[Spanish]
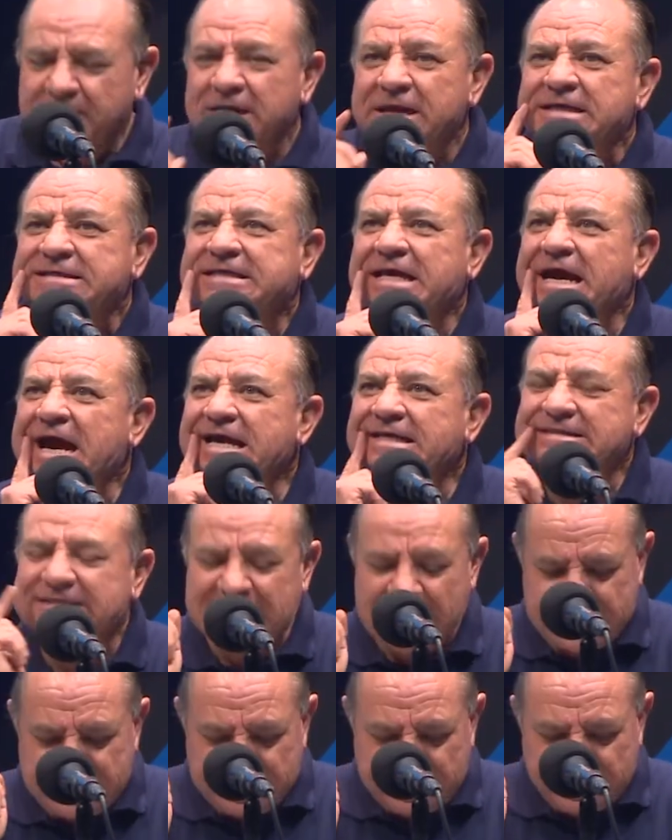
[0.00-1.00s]
Se
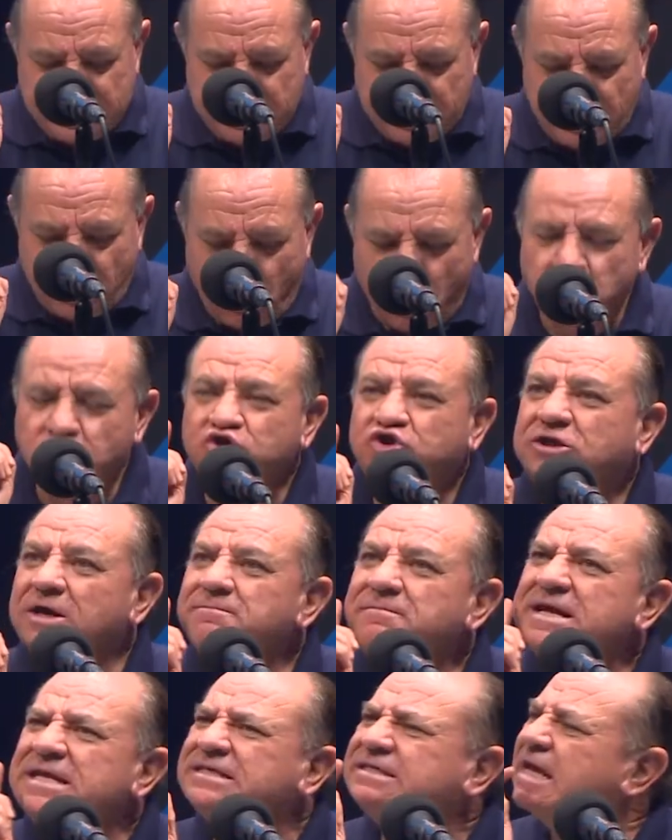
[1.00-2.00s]
gastan
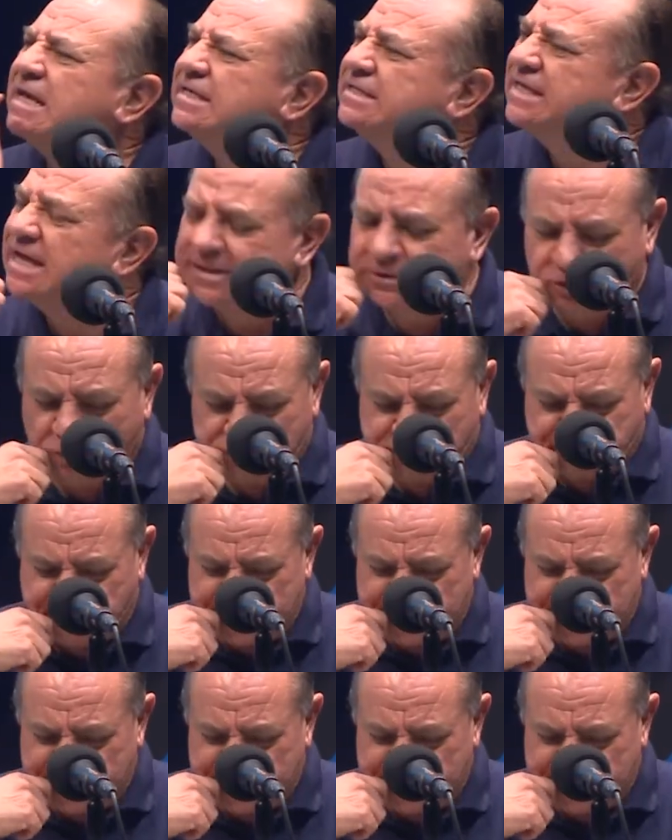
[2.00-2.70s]
11.600